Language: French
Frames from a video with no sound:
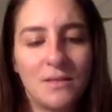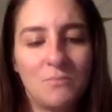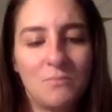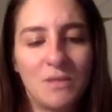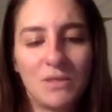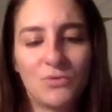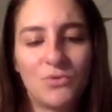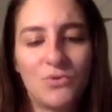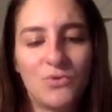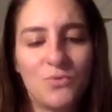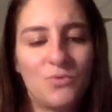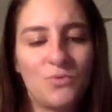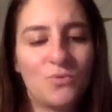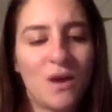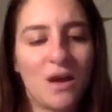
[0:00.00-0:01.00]
mettre une
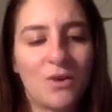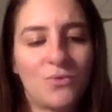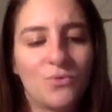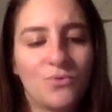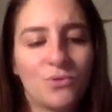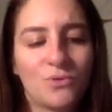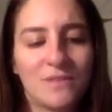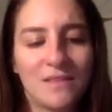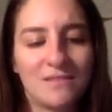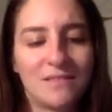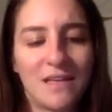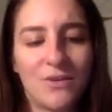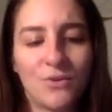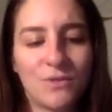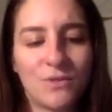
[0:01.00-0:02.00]
jupe noire courte et un
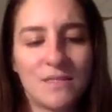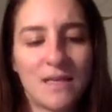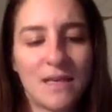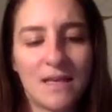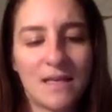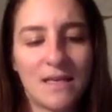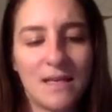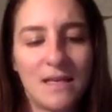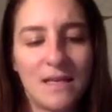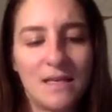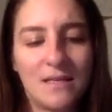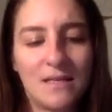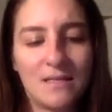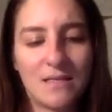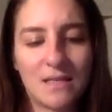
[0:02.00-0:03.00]
tailleur serré,
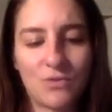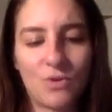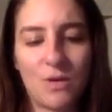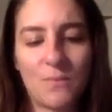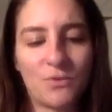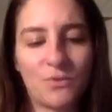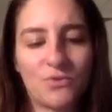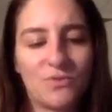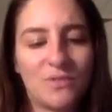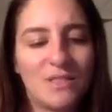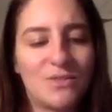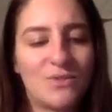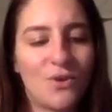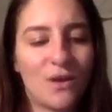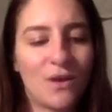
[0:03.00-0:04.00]
s'asseoir pendant
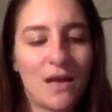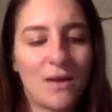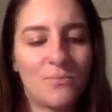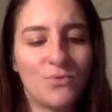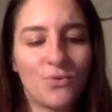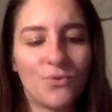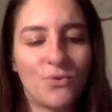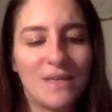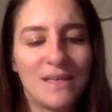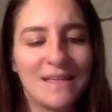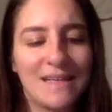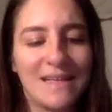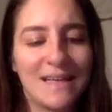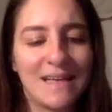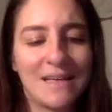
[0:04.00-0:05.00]
des heures à un bureau
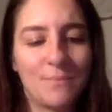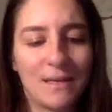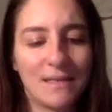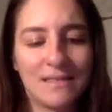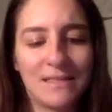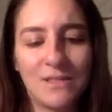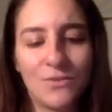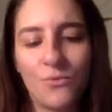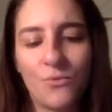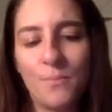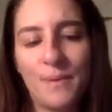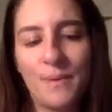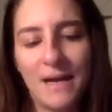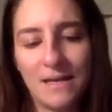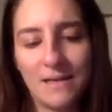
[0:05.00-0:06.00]
éclairé par des néons
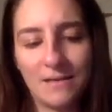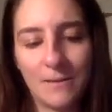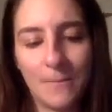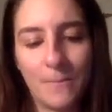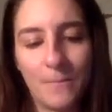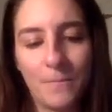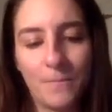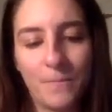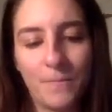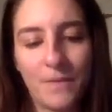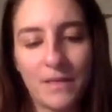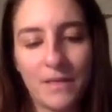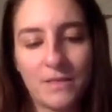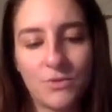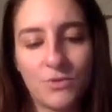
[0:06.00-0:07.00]
pâles,
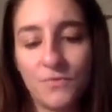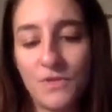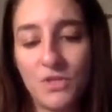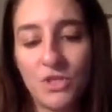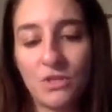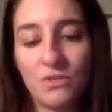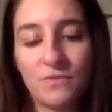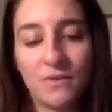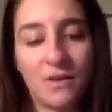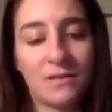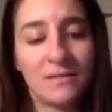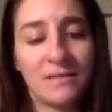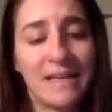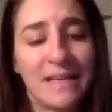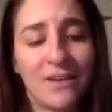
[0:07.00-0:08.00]
se figer devant
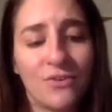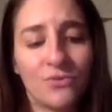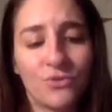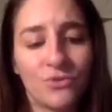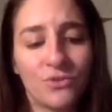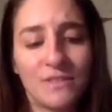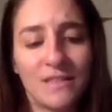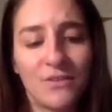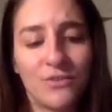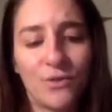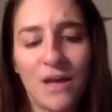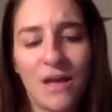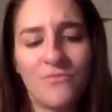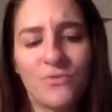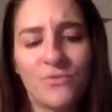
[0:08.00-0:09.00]
un écran
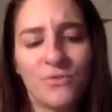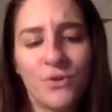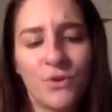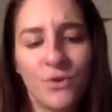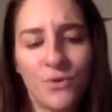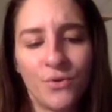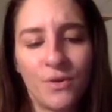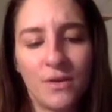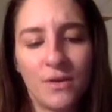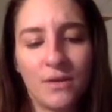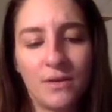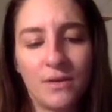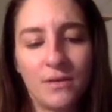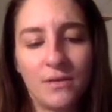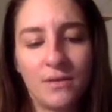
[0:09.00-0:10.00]
d'ordinateur aveuglant
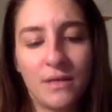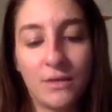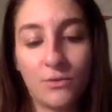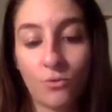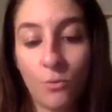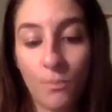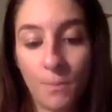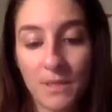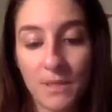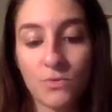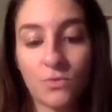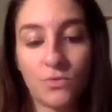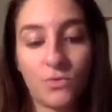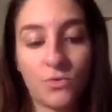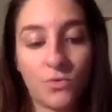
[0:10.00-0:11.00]
et tromper
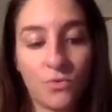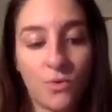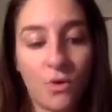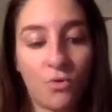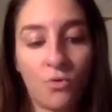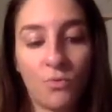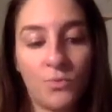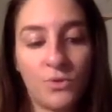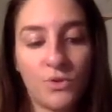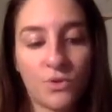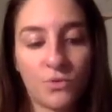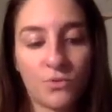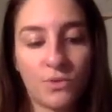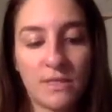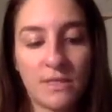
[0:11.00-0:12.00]
son temps en
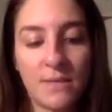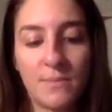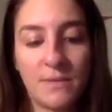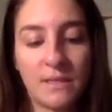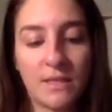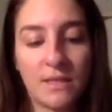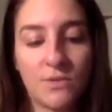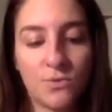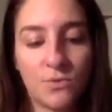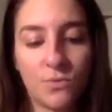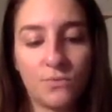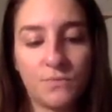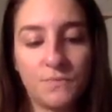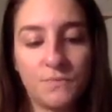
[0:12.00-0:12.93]
compulsant des applications.